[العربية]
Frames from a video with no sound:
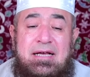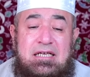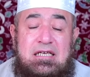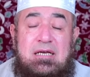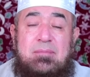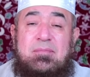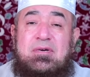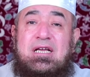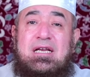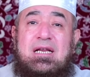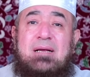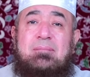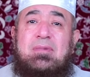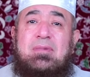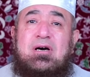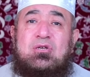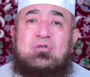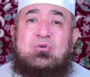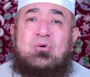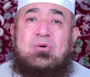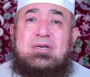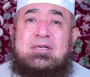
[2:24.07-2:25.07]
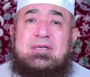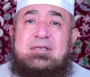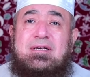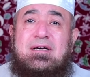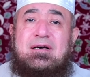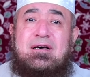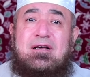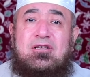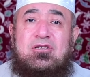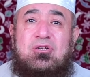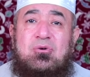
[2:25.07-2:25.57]
يمكن لما يرزقني
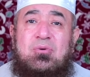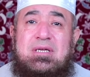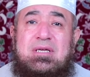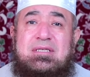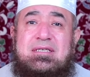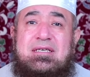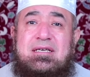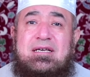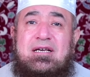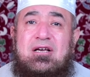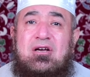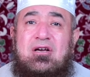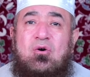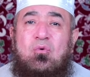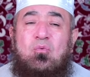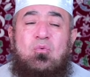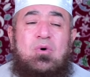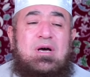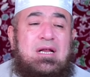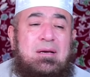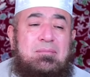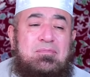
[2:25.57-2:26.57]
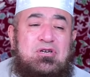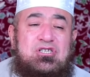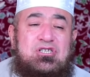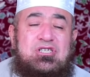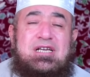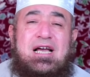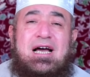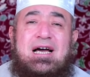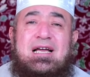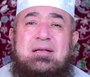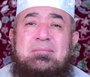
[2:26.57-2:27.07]
السياره دلوقتي وانا مش
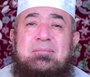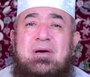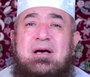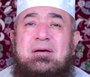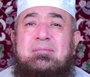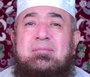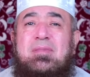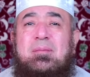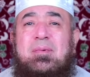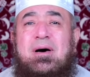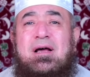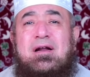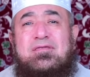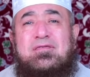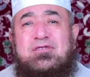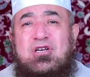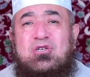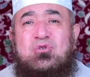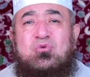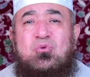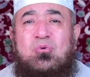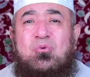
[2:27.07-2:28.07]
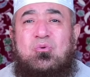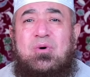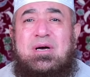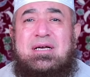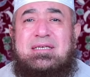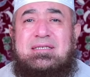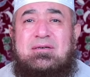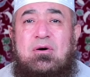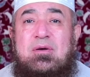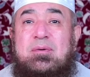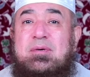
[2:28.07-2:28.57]
يعني ما بعرفش اسوق
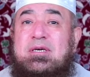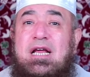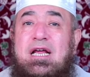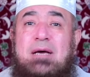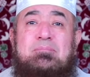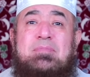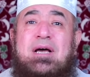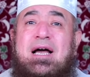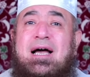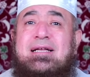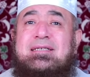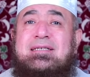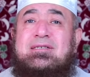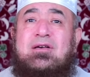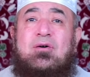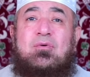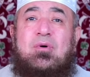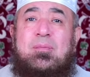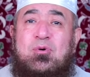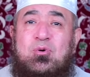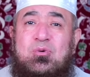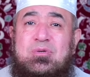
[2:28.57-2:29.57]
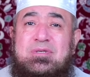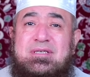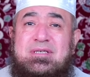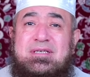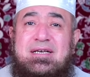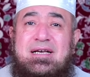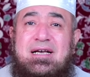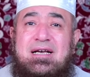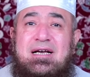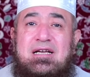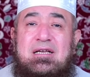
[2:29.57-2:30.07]
كويس او يمكن اعمل بيها حادثه واموت
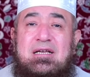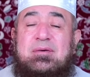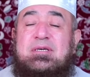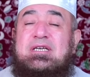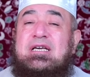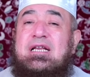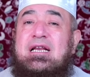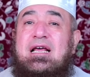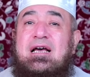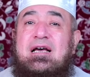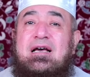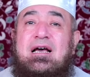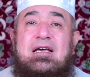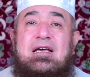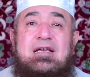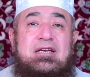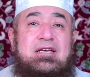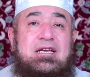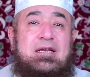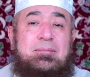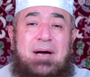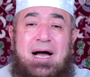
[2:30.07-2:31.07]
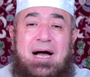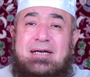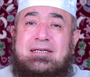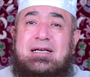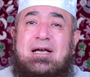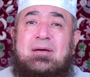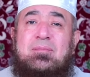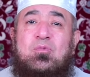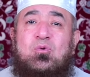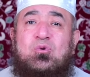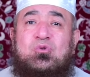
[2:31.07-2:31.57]
يمكن اللي
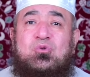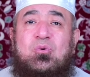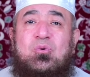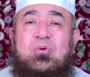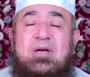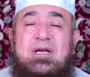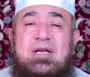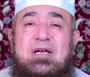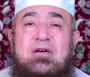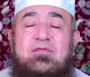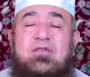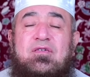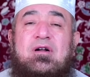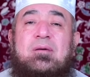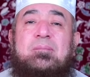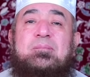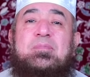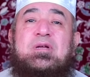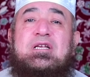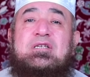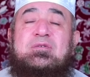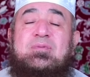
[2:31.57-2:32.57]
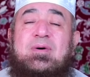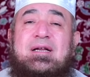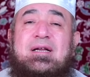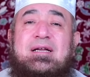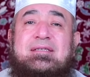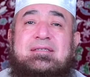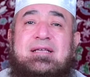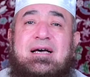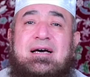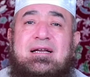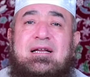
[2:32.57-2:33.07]
معايا يموتوا فربنا سبحانه
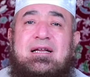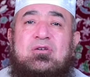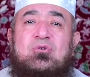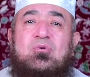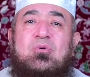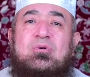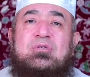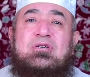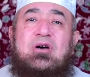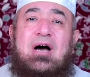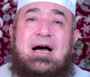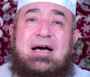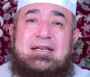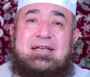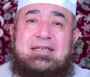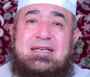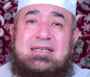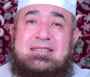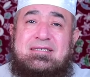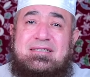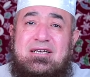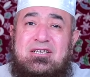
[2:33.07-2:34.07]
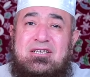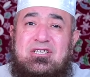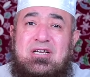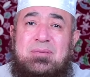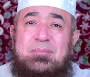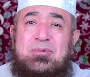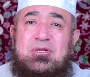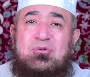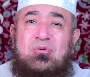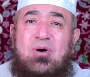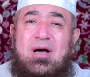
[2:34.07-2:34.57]
وتعالى يعني
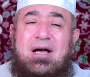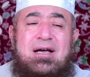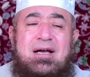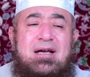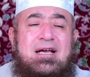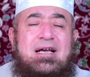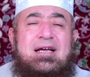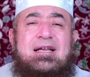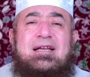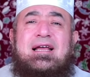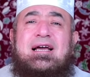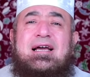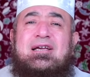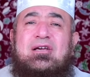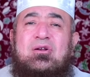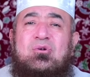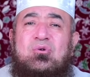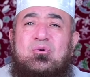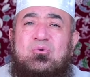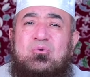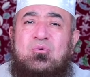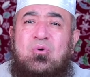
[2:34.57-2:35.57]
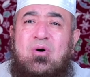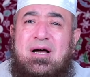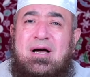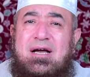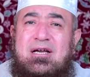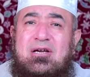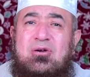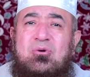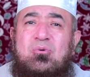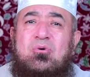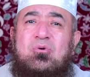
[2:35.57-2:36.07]
يستجيب الدعاء لكنه
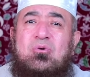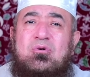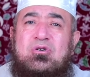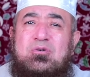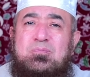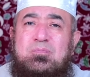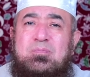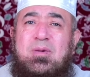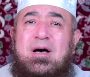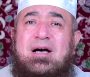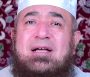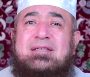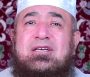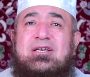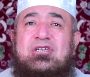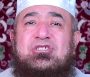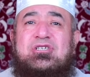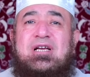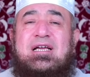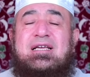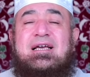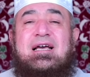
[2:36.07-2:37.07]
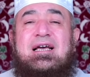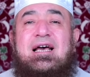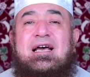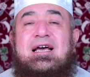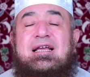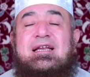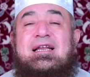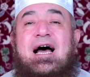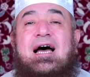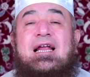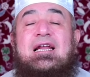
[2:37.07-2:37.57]
يؤخره بعض الشيء
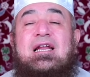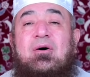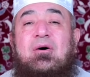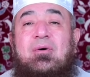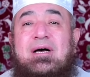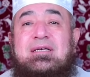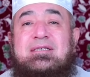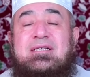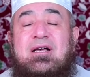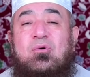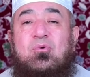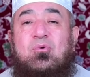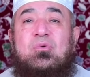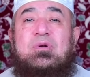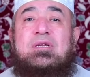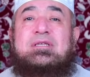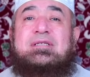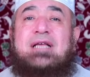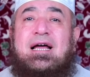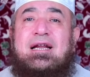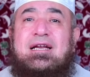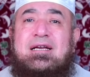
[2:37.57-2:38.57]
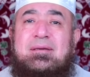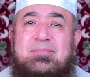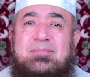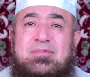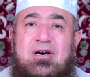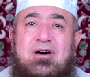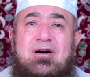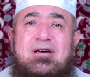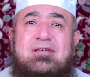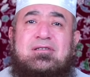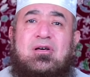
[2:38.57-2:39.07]
لعل وعسى اكون اتعلمت
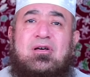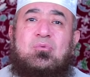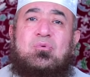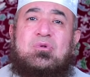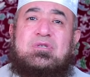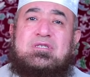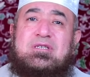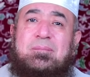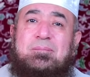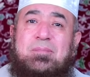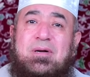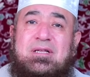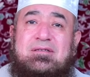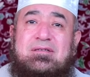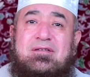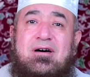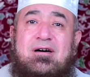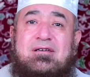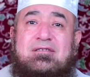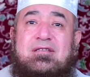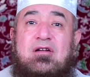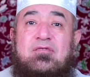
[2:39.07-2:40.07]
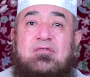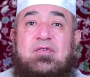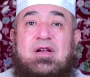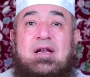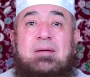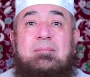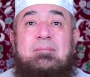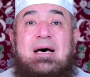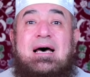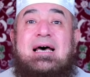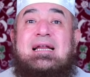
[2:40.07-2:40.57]
اكتر واتظبطت اكتر
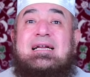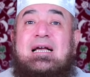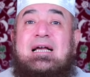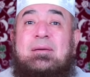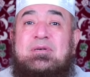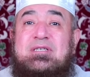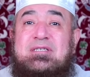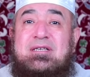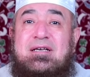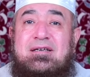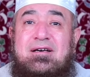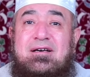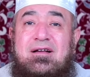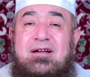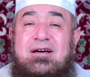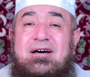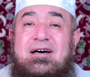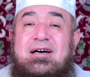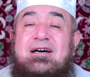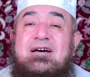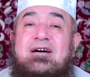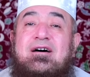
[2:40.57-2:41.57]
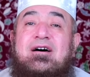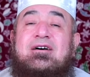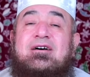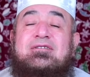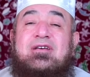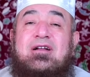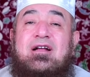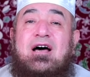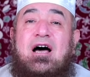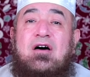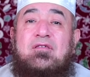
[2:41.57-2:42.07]
فلما اركب السياره
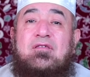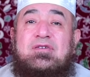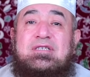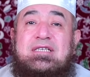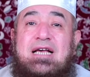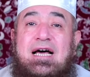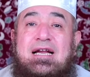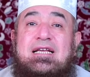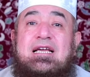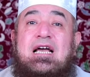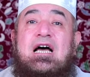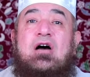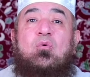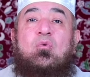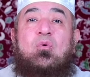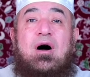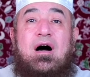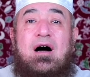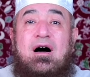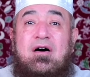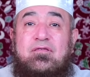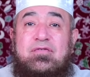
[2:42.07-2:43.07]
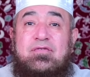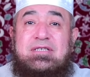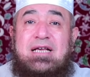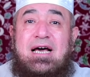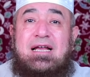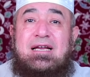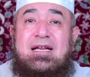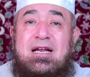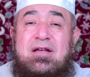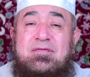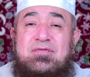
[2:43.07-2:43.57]
اقدر احافظ عليها واحافظ
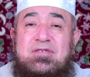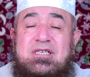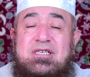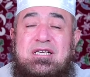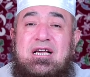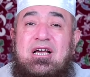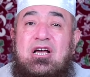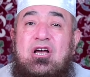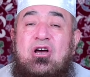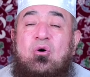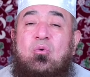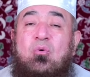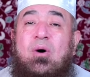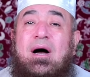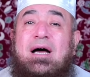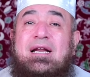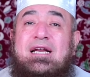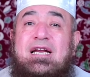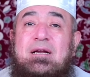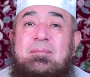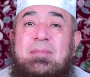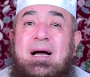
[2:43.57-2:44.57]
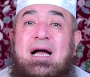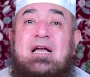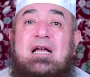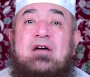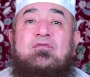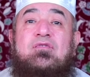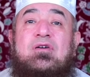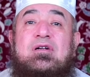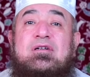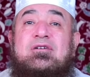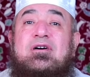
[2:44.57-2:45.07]
على نفسي وعلى اللي معايا
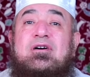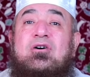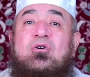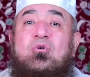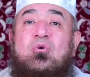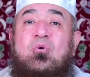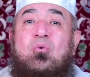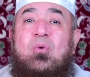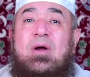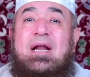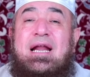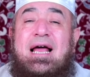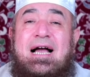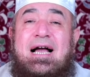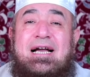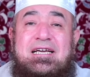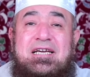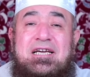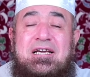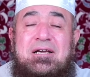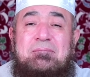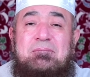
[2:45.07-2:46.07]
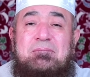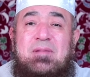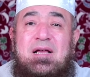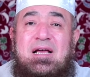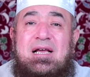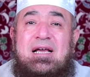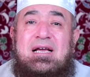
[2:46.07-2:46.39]
فالله هو الحكيم